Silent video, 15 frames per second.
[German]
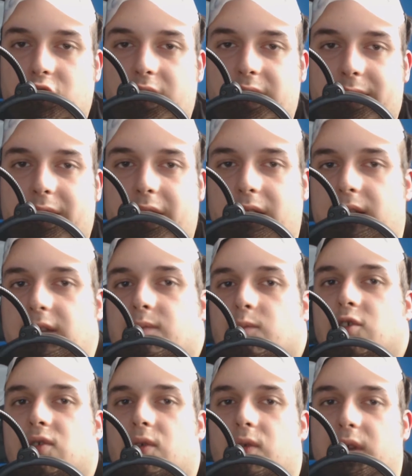Zeug schlecht reden?
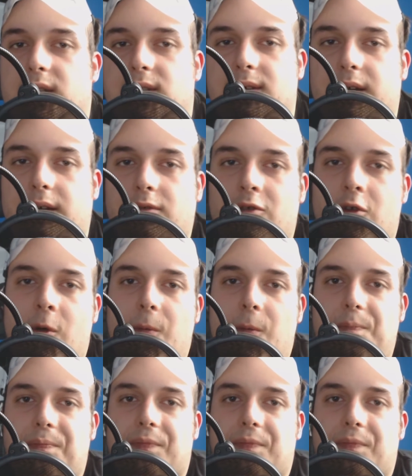Es muss doch nicht sein.